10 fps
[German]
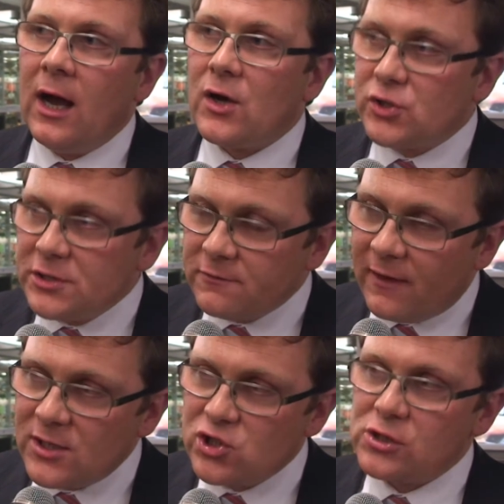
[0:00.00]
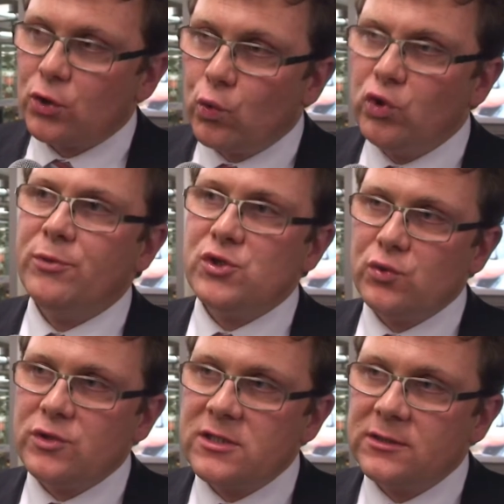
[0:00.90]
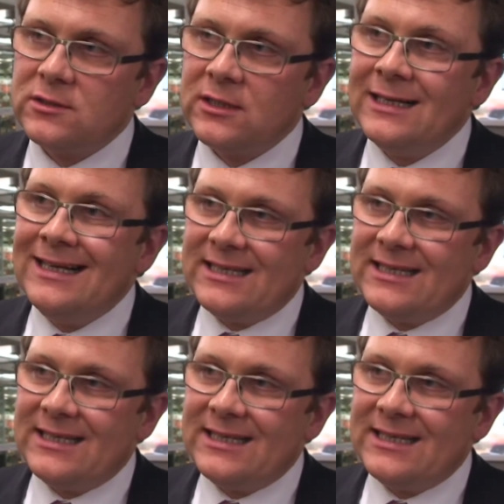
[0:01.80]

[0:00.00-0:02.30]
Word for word: auch solche Veranstaltungen gut besucht sind,